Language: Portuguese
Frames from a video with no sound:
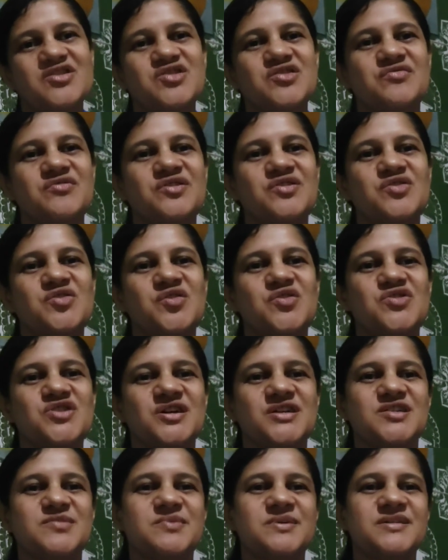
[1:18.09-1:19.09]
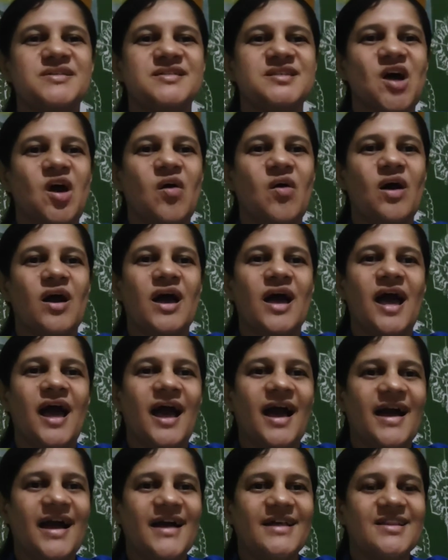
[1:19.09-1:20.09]
este vídeo hoje é especial
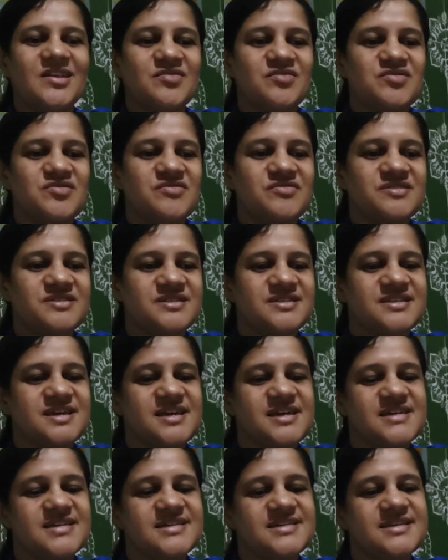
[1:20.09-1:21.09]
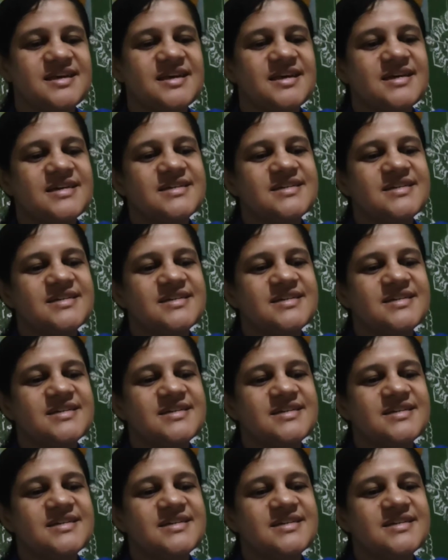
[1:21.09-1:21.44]
a cada um de vocês.